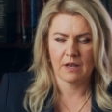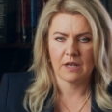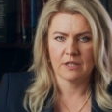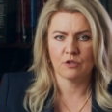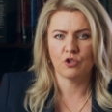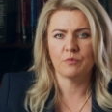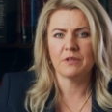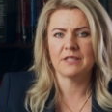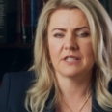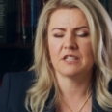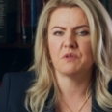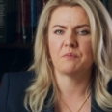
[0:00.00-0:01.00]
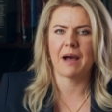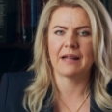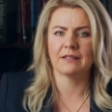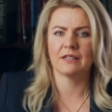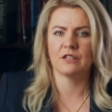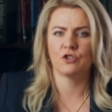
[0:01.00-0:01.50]
Są to m.in.
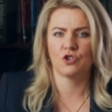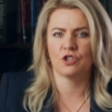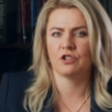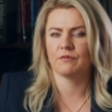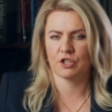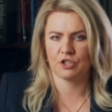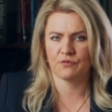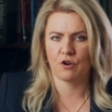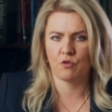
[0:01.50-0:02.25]
banki czy towarzystwa